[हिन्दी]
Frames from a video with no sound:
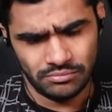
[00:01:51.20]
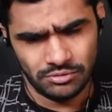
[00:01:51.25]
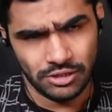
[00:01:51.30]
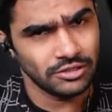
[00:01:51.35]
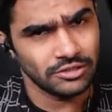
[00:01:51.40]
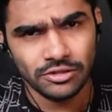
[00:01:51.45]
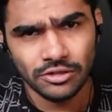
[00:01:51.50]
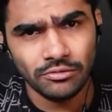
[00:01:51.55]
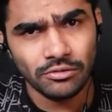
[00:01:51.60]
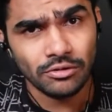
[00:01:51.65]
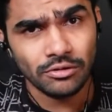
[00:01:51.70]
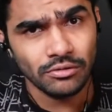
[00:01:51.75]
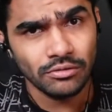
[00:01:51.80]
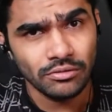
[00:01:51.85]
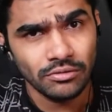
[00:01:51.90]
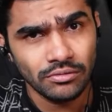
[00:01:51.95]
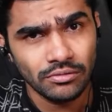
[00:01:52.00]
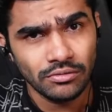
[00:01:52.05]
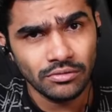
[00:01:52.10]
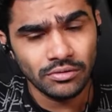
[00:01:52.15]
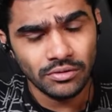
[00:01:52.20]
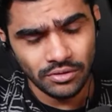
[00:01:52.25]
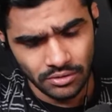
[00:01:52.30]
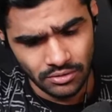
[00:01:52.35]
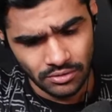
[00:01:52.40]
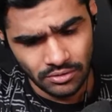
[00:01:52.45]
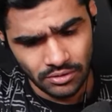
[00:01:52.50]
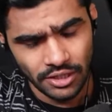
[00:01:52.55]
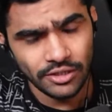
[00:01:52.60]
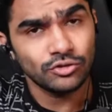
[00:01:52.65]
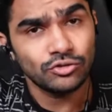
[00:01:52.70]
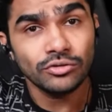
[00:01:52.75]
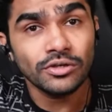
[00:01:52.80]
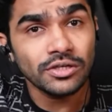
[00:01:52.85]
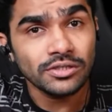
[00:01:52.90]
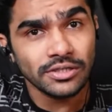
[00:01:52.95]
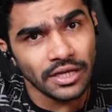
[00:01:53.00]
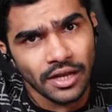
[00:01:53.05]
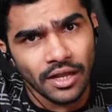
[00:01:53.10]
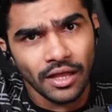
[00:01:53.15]
टेंशन मत लो
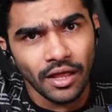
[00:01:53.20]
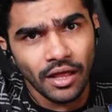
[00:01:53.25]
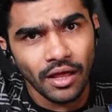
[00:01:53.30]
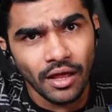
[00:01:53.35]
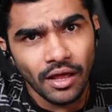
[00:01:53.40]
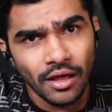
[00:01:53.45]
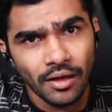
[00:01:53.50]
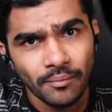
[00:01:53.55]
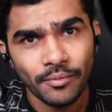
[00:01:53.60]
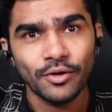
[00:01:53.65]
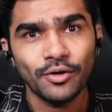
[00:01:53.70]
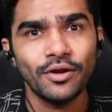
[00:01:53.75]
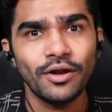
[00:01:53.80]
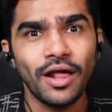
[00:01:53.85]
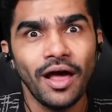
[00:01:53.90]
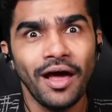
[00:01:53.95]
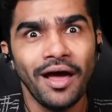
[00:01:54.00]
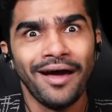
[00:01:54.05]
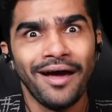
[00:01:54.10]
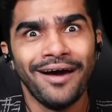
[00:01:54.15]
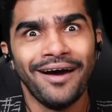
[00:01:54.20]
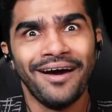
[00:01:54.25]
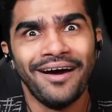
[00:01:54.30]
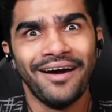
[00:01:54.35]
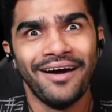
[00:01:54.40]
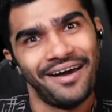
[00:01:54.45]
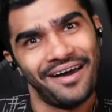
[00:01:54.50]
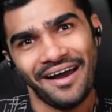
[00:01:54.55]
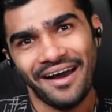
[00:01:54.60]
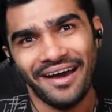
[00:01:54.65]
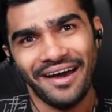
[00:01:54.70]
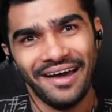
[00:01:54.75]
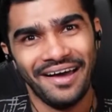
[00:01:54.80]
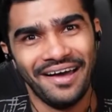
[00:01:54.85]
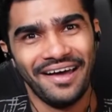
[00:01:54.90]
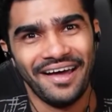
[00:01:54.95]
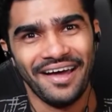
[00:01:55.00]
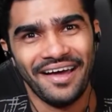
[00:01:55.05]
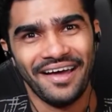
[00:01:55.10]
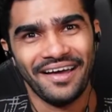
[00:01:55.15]
इंश्योरेंस है ना मैंने बोला हाँ
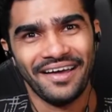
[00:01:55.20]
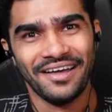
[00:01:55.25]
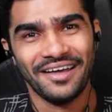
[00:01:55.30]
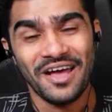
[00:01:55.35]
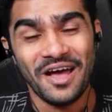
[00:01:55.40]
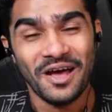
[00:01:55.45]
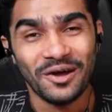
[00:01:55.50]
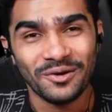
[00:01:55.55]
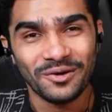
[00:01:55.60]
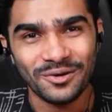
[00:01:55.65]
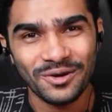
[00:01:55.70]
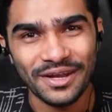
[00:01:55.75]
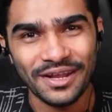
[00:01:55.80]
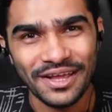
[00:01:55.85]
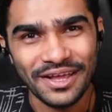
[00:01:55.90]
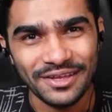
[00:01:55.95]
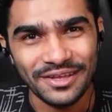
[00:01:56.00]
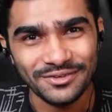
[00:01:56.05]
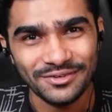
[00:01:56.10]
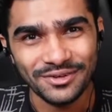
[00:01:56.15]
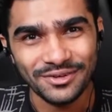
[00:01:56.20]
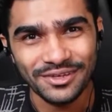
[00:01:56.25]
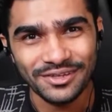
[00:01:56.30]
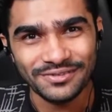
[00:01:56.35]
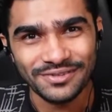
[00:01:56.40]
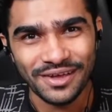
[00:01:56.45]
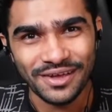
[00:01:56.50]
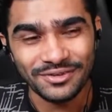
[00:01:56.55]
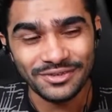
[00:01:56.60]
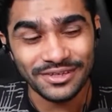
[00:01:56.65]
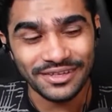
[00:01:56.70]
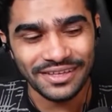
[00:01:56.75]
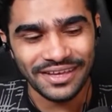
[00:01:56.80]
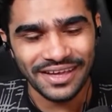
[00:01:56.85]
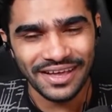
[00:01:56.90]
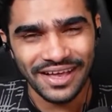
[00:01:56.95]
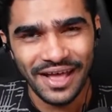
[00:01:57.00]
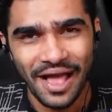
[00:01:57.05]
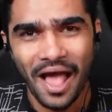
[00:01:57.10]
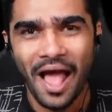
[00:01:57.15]
उन्होंने इंश्योरेंस का विषय
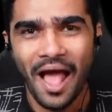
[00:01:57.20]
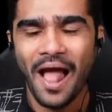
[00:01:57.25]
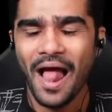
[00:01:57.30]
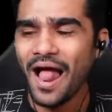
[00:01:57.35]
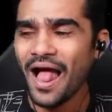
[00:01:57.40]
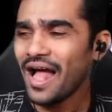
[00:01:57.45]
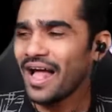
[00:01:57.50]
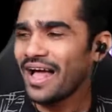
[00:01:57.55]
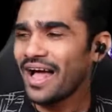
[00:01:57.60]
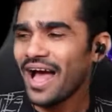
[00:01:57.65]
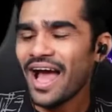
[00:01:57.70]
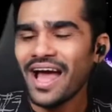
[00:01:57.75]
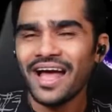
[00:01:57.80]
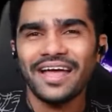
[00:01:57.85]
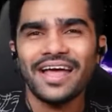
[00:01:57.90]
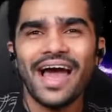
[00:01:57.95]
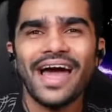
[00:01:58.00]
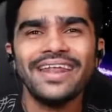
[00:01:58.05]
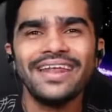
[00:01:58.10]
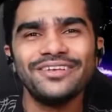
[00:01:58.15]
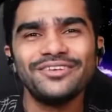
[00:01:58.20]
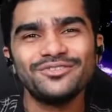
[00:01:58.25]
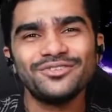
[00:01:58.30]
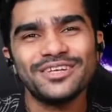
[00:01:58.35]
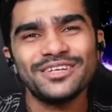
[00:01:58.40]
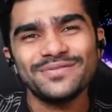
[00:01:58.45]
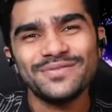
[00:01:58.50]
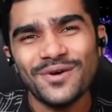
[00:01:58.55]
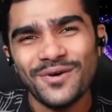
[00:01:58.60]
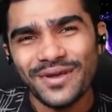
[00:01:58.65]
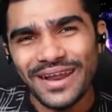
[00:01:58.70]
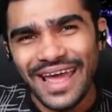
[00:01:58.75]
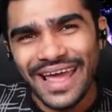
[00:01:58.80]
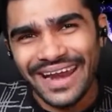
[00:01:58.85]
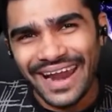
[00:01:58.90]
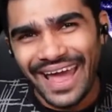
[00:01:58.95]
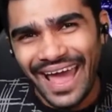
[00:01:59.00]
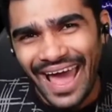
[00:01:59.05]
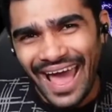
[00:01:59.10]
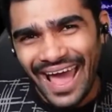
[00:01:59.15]
देखा अरे इंश्योरेंस भी हो रहा है
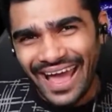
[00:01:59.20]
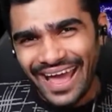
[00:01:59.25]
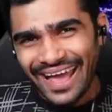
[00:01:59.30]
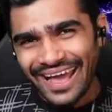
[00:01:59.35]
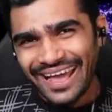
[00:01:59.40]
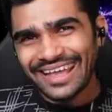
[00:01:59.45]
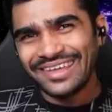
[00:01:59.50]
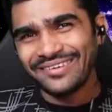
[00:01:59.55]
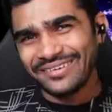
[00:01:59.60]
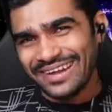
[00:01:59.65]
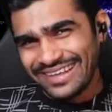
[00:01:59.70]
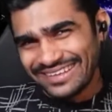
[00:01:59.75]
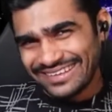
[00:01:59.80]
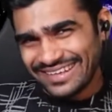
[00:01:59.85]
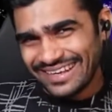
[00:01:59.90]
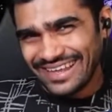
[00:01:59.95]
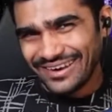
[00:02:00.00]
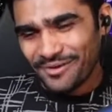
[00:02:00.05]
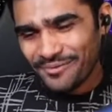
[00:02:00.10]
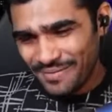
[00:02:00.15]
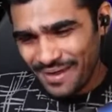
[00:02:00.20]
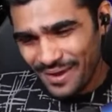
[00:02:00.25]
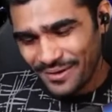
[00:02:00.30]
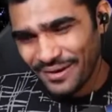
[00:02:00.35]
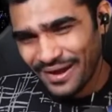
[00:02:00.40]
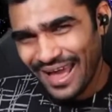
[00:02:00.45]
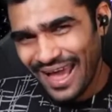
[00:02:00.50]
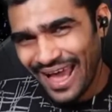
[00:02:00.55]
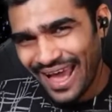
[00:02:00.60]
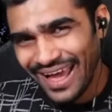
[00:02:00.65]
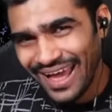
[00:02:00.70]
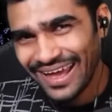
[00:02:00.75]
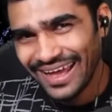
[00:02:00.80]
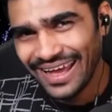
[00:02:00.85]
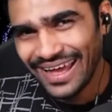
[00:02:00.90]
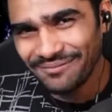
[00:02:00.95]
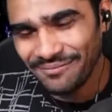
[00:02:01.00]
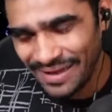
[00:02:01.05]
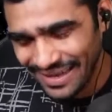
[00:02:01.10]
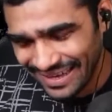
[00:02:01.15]
ना क्यों टेंशन ले रहे हो मैं हूं ना
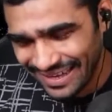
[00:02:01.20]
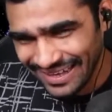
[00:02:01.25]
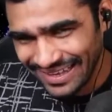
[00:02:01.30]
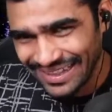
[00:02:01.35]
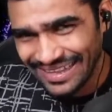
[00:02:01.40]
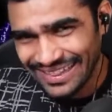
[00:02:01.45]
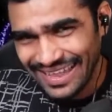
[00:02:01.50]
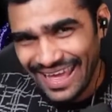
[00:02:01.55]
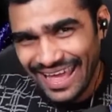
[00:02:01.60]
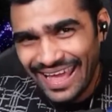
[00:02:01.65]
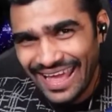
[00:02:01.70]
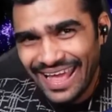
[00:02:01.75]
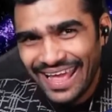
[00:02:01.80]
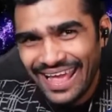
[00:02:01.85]
मैं करके देता है